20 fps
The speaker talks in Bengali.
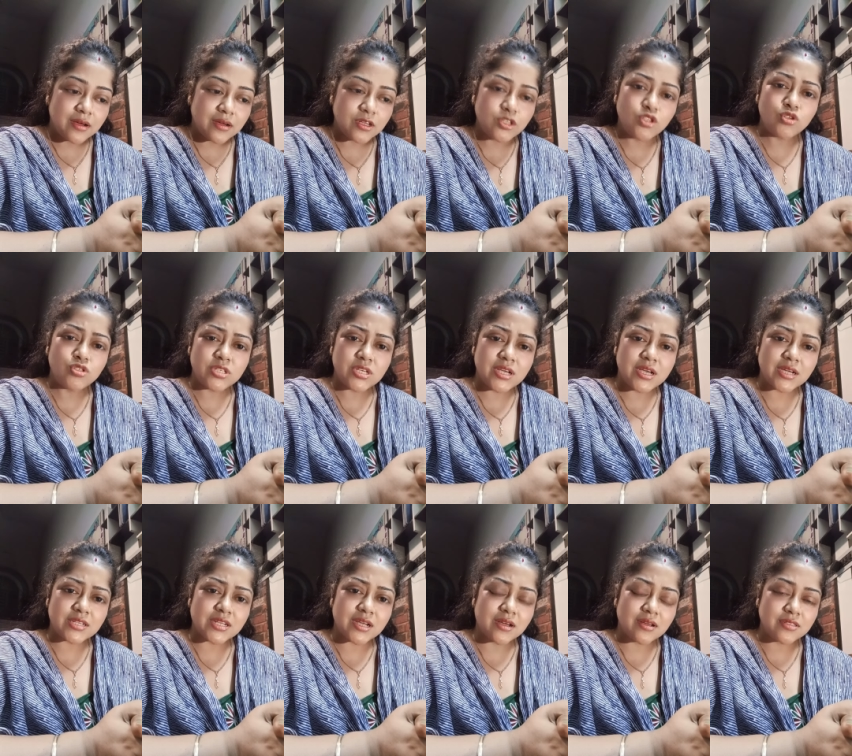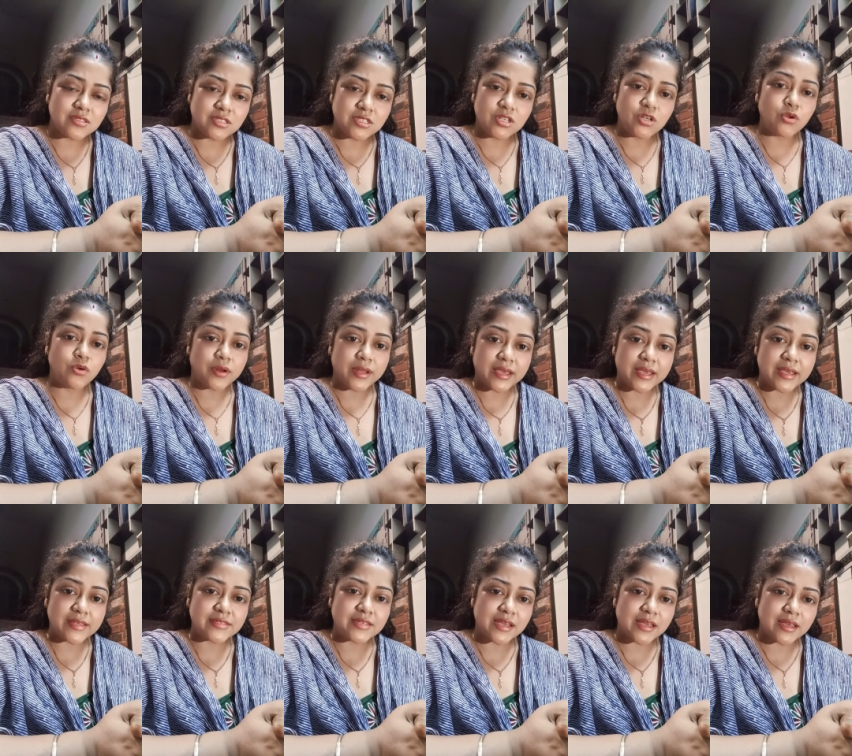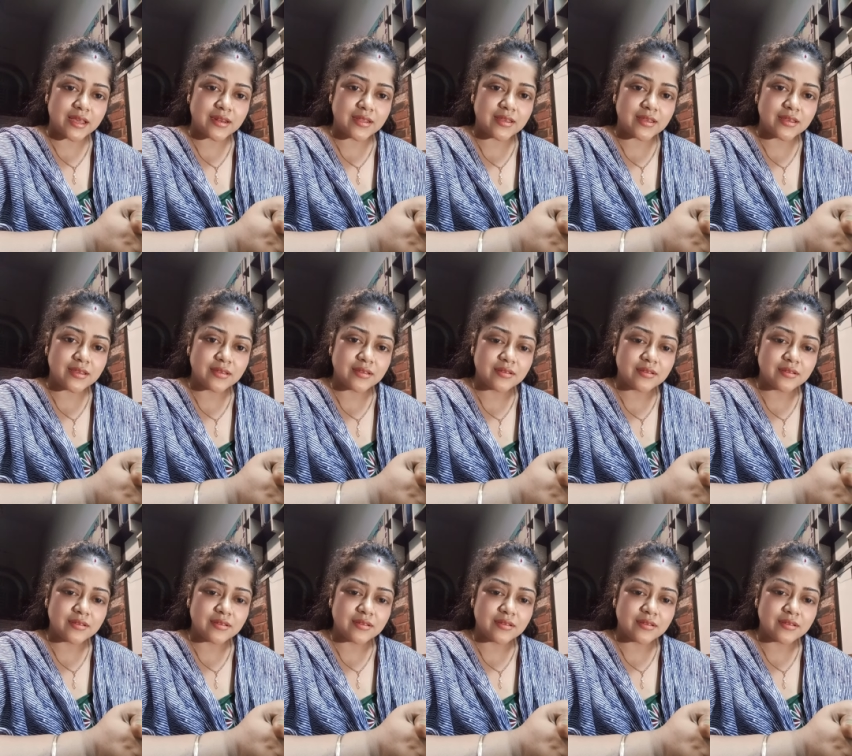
কিছু জিজ্ঞাসা চিহ্ন রেখে যায় আর কি